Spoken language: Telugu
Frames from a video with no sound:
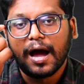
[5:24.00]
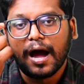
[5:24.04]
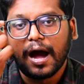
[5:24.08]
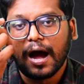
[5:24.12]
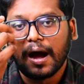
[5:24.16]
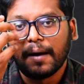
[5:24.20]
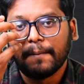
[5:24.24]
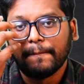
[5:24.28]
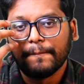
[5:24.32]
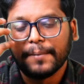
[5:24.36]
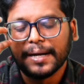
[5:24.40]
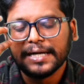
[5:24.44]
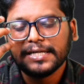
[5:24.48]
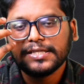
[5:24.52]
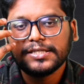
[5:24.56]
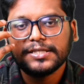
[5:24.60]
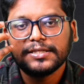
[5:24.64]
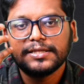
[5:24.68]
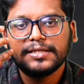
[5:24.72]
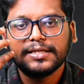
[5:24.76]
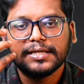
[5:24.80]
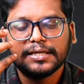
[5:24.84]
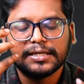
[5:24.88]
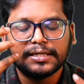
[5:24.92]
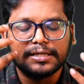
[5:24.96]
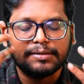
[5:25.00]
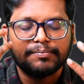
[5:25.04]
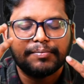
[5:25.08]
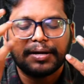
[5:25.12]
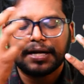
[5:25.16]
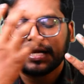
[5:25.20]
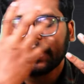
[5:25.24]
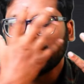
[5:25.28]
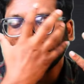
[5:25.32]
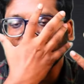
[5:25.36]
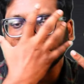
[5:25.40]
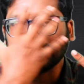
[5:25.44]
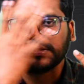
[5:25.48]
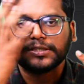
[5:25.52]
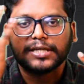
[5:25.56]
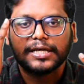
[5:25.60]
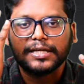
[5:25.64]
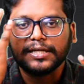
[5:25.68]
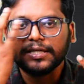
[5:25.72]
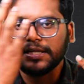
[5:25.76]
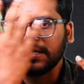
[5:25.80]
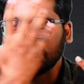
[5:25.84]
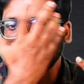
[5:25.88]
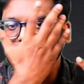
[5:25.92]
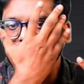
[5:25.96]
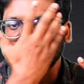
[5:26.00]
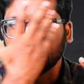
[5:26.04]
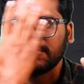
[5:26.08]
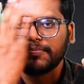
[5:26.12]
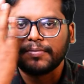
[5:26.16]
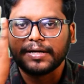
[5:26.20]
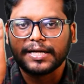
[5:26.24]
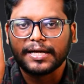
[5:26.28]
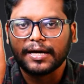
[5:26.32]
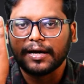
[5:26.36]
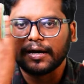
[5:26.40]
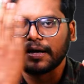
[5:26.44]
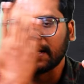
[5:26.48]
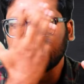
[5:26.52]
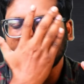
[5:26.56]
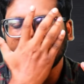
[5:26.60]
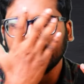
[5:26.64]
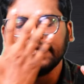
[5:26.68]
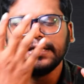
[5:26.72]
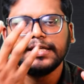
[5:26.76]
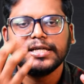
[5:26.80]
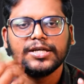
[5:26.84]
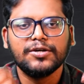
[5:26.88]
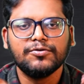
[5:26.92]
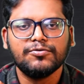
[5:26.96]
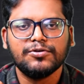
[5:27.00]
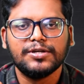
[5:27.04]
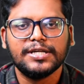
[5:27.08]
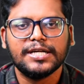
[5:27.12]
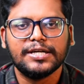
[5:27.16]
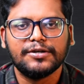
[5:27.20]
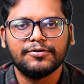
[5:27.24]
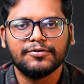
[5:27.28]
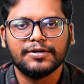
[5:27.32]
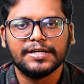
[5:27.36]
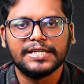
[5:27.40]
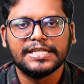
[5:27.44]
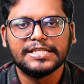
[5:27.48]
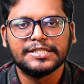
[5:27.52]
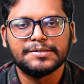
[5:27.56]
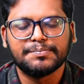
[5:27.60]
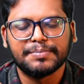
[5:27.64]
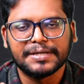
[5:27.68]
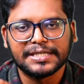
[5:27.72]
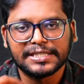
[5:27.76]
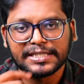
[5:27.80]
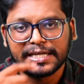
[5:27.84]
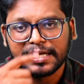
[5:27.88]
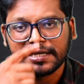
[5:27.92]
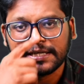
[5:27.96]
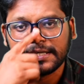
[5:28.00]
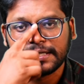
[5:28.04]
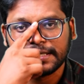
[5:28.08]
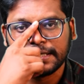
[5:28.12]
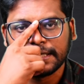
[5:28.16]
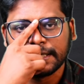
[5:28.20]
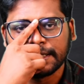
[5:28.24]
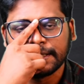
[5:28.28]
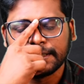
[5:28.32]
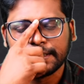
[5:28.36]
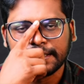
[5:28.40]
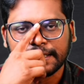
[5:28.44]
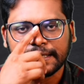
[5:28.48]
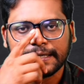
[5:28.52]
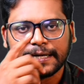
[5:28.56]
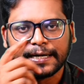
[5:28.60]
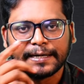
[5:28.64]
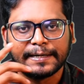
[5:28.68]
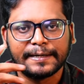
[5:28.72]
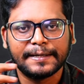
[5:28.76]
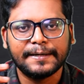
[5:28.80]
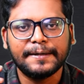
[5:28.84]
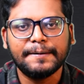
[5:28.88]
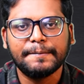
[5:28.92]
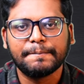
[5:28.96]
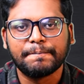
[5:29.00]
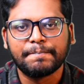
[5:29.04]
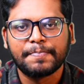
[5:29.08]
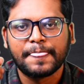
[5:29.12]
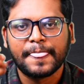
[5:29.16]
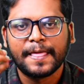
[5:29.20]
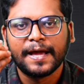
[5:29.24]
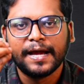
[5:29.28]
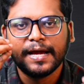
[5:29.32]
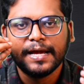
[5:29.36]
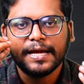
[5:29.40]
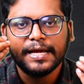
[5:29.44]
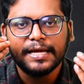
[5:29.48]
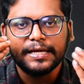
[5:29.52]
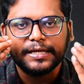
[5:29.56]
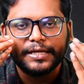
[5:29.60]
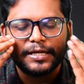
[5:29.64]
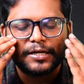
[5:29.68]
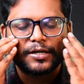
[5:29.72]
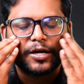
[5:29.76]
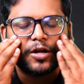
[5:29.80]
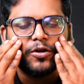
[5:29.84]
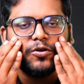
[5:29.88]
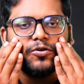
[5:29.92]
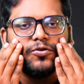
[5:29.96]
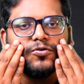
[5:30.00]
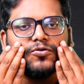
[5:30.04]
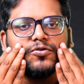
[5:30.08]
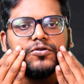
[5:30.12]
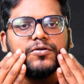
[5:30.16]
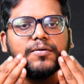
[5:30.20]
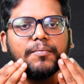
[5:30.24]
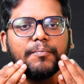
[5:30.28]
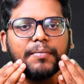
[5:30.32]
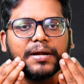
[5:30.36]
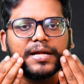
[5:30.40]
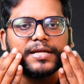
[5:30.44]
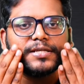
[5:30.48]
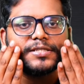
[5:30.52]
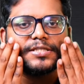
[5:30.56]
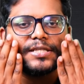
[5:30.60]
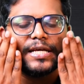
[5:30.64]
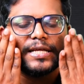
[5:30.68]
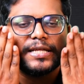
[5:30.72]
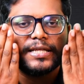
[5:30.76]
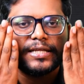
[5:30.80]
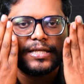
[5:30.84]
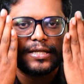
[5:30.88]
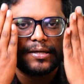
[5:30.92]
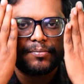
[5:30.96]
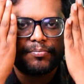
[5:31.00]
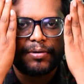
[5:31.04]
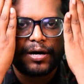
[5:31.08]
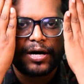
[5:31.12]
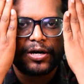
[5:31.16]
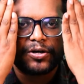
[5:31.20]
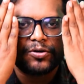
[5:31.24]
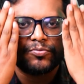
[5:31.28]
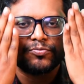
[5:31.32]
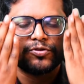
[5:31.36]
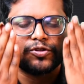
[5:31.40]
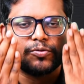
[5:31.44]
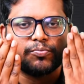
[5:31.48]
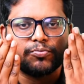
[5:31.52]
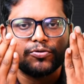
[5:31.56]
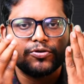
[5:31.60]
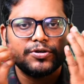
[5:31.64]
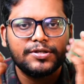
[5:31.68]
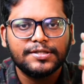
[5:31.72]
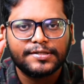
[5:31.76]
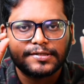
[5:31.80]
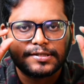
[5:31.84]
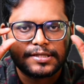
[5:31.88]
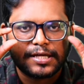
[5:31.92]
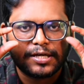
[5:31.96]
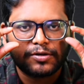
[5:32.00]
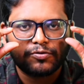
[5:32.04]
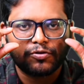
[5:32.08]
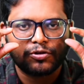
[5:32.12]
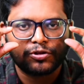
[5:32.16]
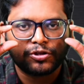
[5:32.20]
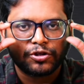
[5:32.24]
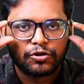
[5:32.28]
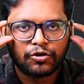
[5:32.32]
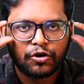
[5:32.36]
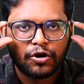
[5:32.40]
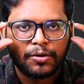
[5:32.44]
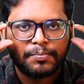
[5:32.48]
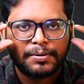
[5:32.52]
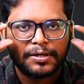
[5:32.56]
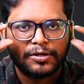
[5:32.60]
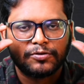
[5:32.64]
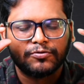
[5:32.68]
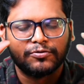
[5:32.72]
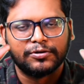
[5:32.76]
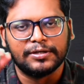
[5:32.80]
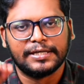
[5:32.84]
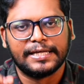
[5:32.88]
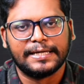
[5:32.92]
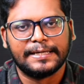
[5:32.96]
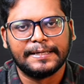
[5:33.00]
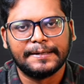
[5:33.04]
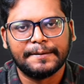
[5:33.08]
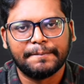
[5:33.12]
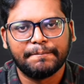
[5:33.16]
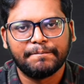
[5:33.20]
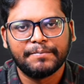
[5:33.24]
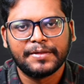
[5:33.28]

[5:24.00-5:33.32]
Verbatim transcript: ఆ మనిషి ఈ మన శరీరంలో మన కంటికి ఉండేటువంటి స్పెషాలిటీ ఏంటి అని అంటే ఈ కళ్ళు మన శరీర భాగంతో పోలిస్తే కొంత లోపలికి ఉంటాయి